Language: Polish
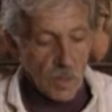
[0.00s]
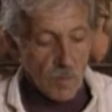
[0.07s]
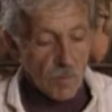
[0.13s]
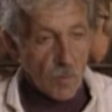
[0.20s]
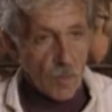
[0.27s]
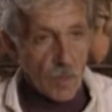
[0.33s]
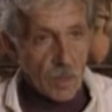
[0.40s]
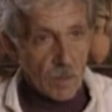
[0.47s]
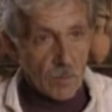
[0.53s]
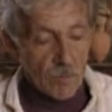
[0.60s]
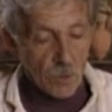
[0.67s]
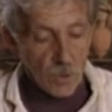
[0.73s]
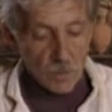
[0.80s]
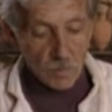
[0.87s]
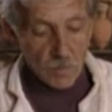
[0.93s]
Oto mamy
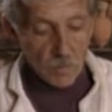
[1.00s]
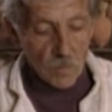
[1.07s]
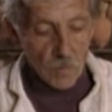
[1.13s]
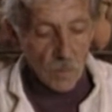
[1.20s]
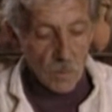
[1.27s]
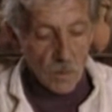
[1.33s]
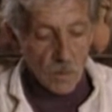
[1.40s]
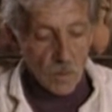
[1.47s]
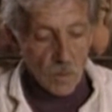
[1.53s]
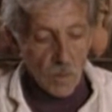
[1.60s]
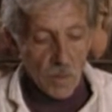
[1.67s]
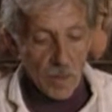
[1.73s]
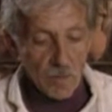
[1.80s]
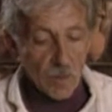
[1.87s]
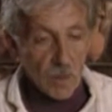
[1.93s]
kość prawej
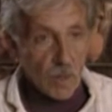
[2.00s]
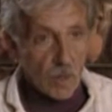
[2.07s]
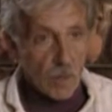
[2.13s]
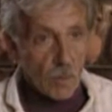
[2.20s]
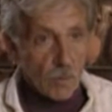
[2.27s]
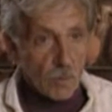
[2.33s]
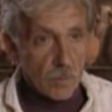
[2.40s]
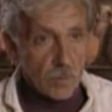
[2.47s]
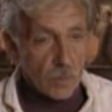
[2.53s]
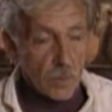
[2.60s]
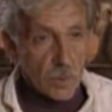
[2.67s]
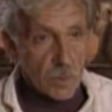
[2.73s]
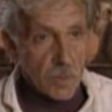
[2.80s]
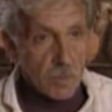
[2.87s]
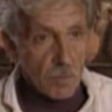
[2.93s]
stopy,
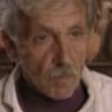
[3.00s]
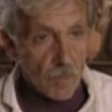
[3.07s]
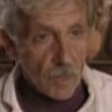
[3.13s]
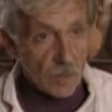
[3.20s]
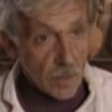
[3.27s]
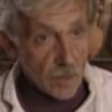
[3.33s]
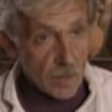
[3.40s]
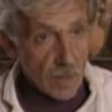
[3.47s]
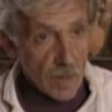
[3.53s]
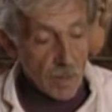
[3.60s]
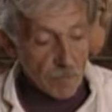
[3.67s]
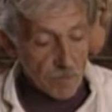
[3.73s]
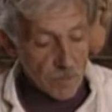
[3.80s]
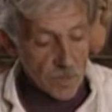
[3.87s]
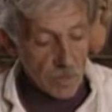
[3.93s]
mamy gwóźdź o
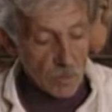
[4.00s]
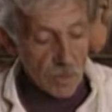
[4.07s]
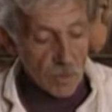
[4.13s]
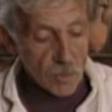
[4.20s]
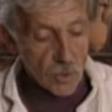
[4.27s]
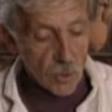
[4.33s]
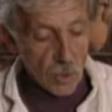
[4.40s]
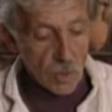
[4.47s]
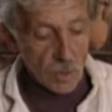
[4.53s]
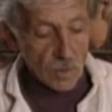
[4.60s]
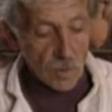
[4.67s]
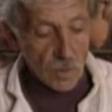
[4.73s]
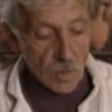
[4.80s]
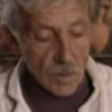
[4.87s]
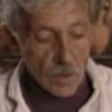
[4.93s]
długości około
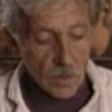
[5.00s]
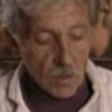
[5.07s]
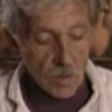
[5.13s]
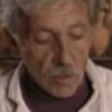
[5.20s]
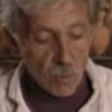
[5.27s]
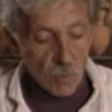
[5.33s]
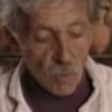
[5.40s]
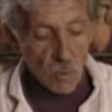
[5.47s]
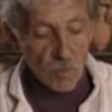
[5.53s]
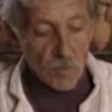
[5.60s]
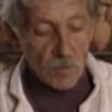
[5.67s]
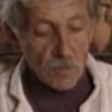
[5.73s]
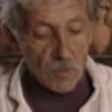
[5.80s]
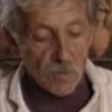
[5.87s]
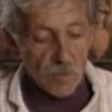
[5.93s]
15 cm.
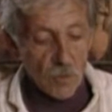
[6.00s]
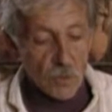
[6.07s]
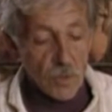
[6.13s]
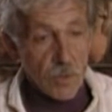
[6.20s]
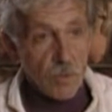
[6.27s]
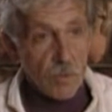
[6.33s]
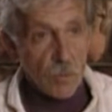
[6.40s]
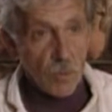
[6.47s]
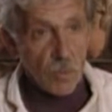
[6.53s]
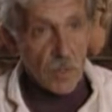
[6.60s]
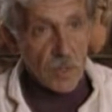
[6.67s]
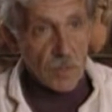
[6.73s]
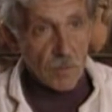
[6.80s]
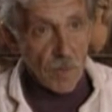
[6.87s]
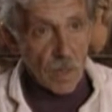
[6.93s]

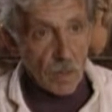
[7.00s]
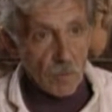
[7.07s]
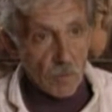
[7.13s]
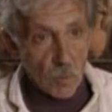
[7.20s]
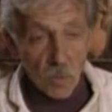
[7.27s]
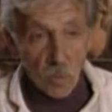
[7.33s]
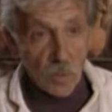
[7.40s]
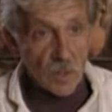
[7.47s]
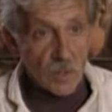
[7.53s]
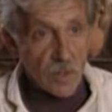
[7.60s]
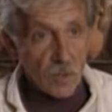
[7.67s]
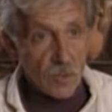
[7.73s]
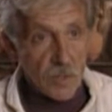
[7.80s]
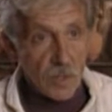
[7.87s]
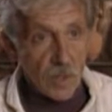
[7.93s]
Przebijano go
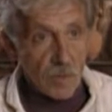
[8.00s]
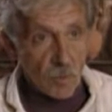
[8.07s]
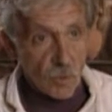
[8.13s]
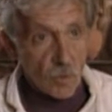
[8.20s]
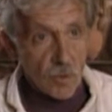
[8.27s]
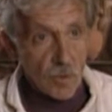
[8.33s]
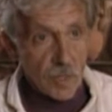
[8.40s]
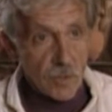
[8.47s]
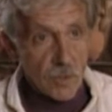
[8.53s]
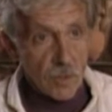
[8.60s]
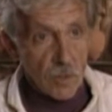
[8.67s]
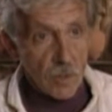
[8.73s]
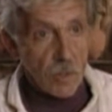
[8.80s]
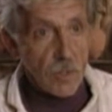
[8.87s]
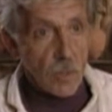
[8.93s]
najpierw przez podkładkę
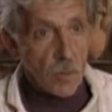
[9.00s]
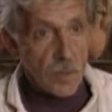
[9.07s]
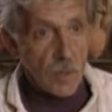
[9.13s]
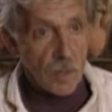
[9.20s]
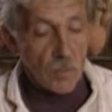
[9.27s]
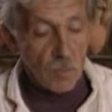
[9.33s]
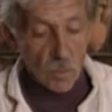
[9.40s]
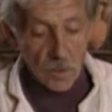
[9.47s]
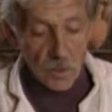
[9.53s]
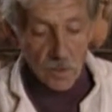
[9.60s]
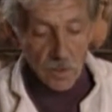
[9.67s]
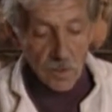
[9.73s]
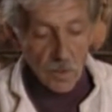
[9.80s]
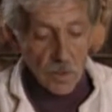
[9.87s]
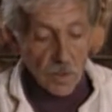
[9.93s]
z drewna
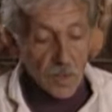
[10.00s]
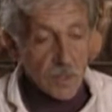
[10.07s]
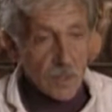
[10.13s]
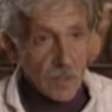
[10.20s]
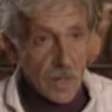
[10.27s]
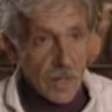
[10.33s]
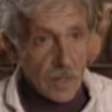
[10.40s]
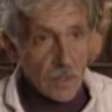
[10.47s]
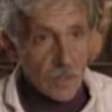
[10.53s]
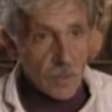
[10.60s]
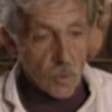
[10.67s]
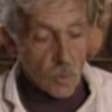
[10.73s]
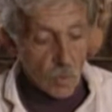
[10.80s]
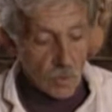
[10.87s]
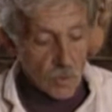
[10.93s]
oliwnego, nadal
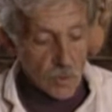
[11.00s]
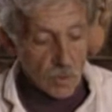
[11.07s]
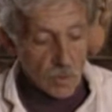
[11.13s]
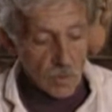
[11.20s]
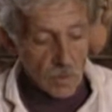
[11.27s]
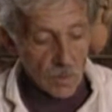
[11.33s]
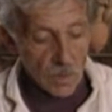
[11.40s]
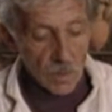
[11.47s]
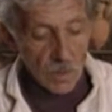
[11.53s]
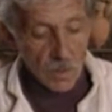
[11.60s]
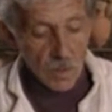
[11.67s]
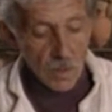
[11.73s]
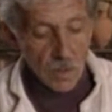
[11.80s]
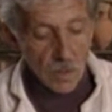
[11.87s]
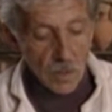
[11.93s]
to widać po
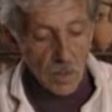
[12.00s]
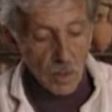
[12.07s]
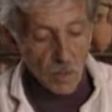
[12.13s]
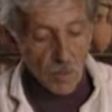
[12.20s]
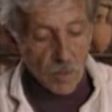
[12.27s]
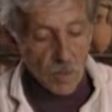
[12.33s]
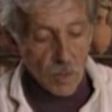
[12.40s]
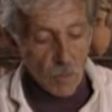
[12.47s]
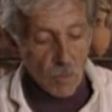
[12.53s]
2000 lat,